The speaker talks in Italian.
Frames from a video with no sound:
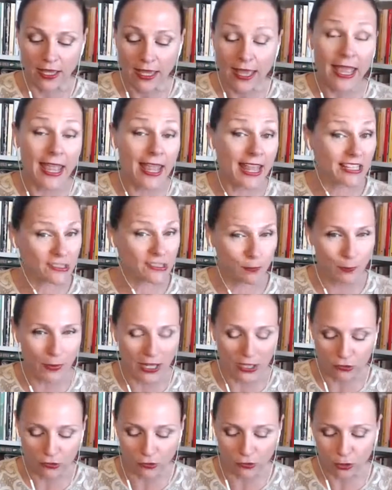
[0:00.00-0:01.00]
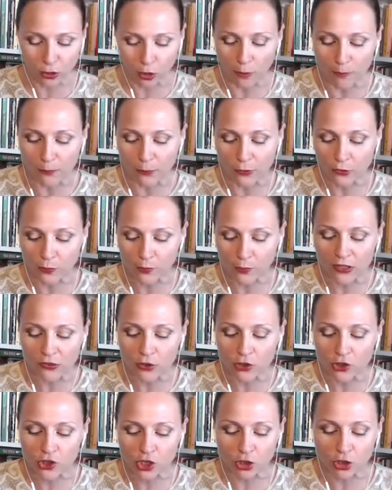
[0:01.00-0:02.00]
E spesso, troppo spesso,
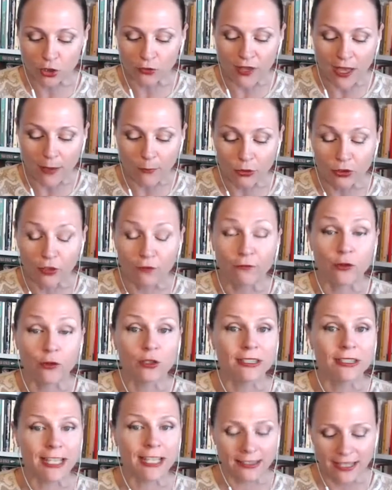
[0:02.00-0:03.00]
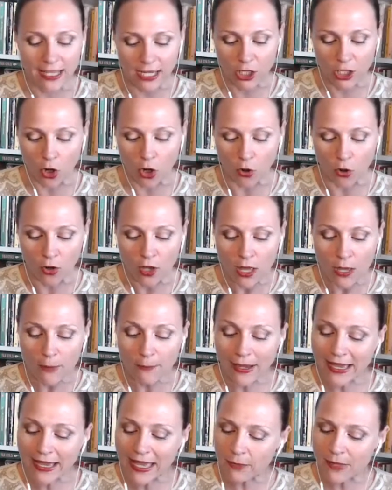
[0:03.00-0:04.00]
ci troviamo di fronte a dei no,
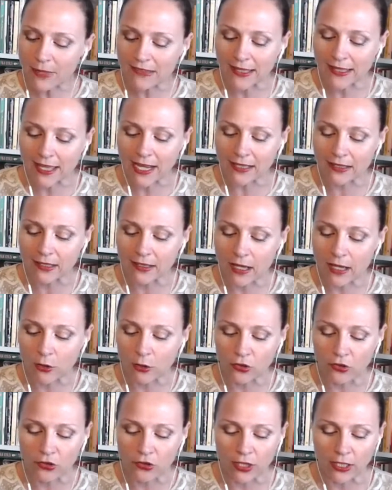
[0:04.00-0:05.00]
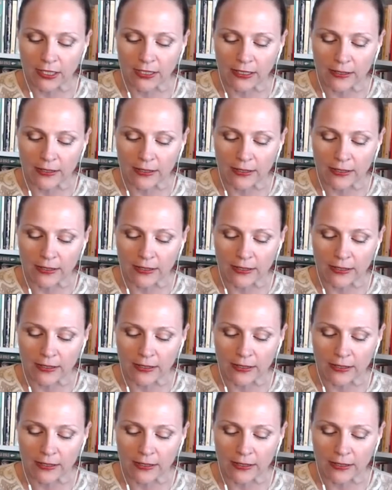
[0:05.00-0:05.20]
magari mascherati da consigli.